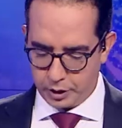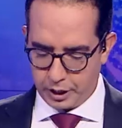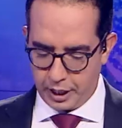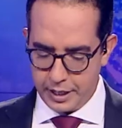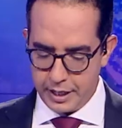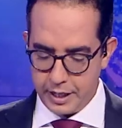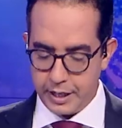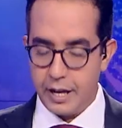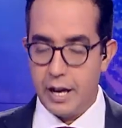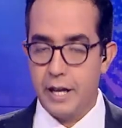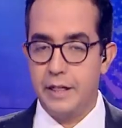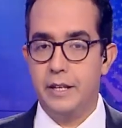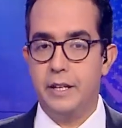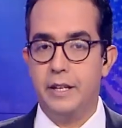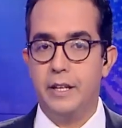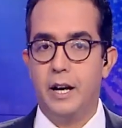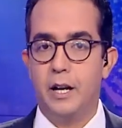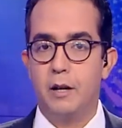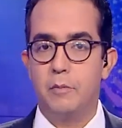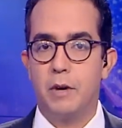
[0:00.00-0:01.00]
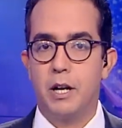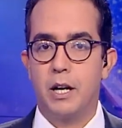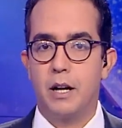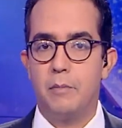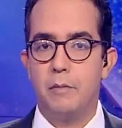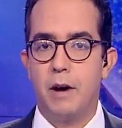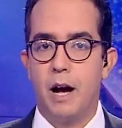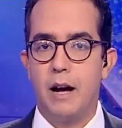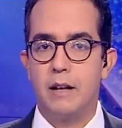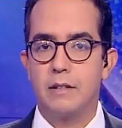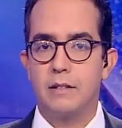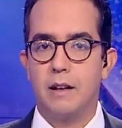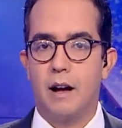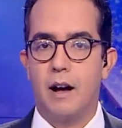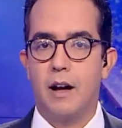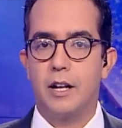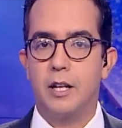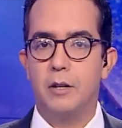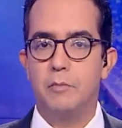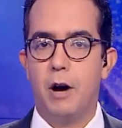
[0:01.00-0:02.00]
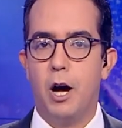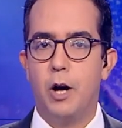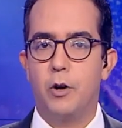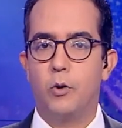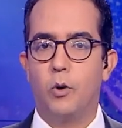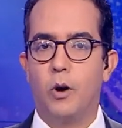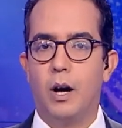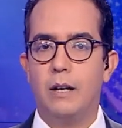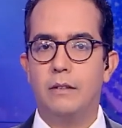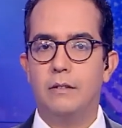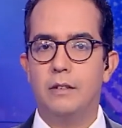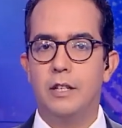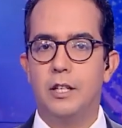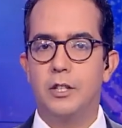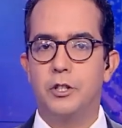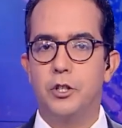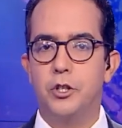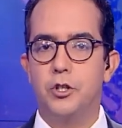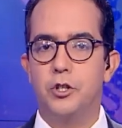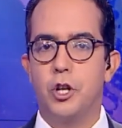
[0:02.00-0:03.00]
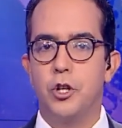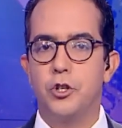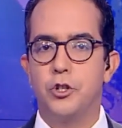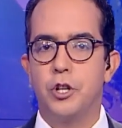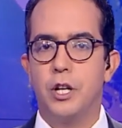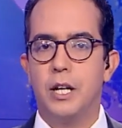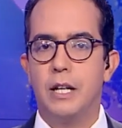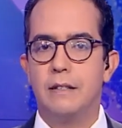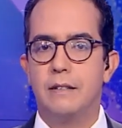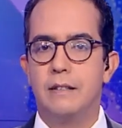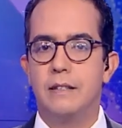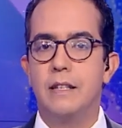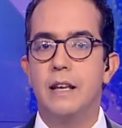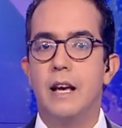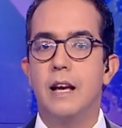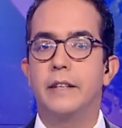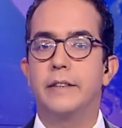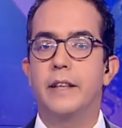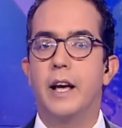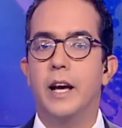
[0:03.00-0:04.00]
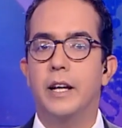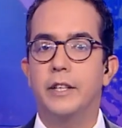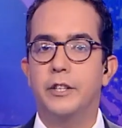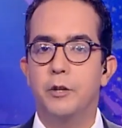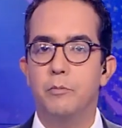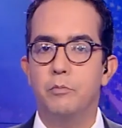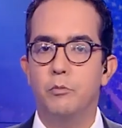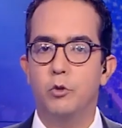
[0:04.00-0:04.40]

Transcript: وطنيا هذه المرة مع أسعار المحروقات التي سجلت زيادات